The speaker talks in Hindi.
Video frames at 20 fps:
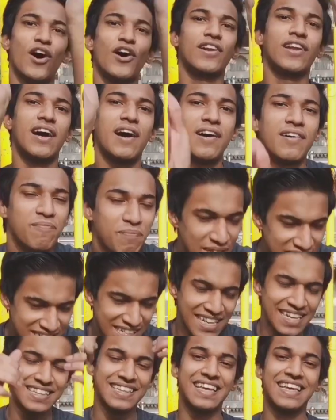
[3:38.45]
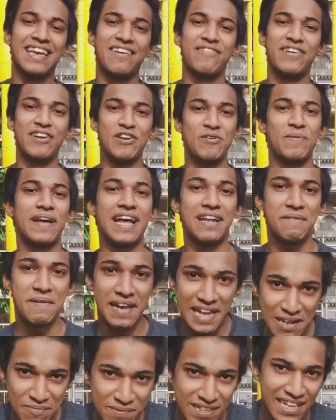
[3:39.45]
और अभिषेक ने ये वीडियो बनाने
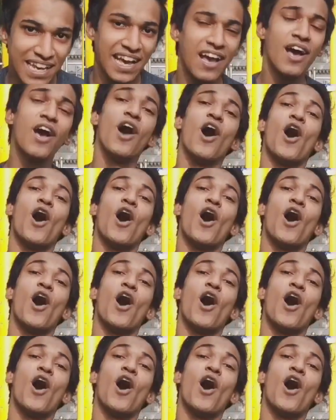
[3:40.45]
में हेल्प किया